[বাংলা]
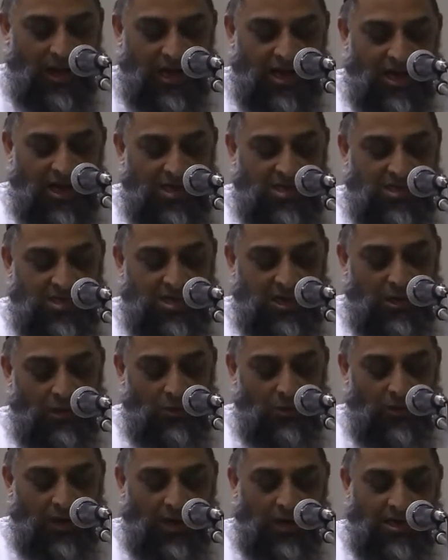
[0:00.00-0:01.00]

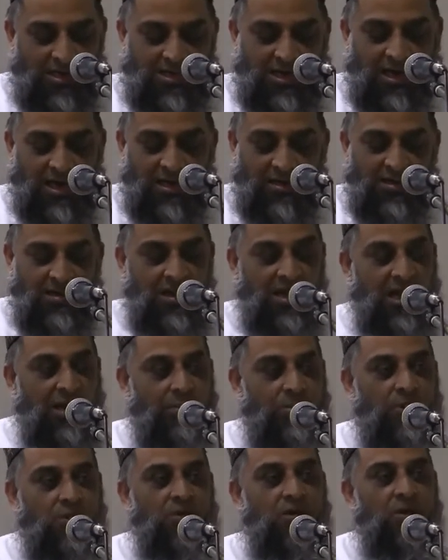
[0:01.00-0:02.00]
আকাশটাও আজ আর
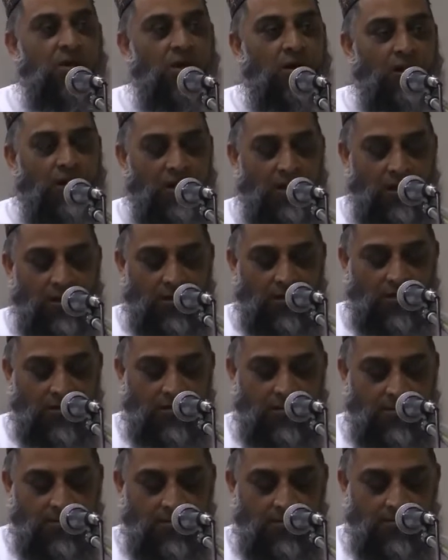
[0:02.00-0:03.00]
নিরাপদ নয়
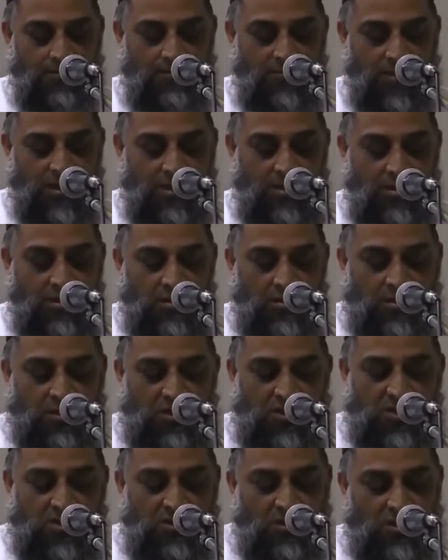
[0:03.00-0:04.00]

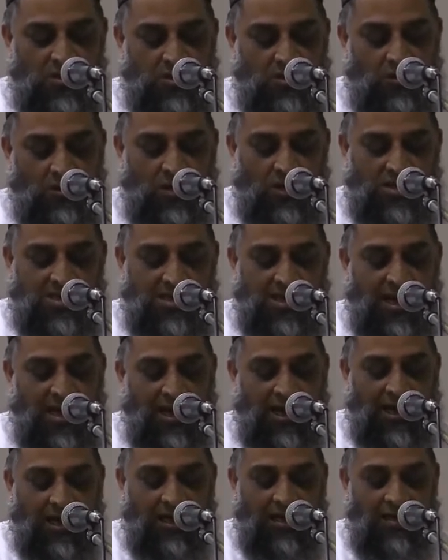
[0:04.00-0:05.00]
তসনস করেছি
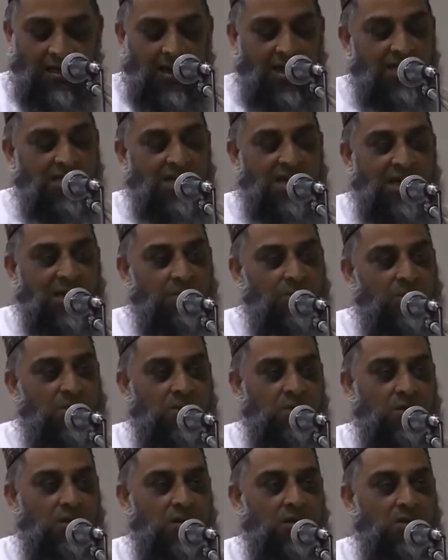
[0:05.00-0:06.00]
আগেই হাজার
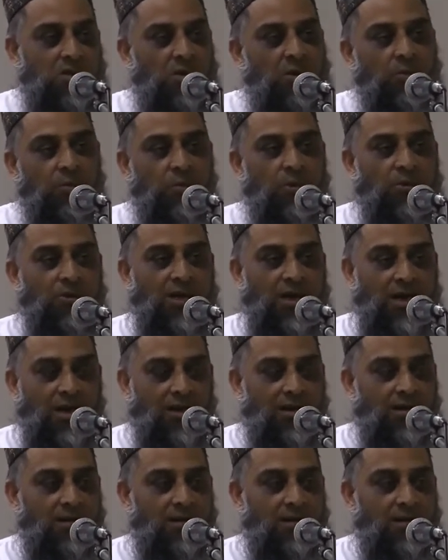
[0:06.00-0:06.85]
বছরের সভ্যতা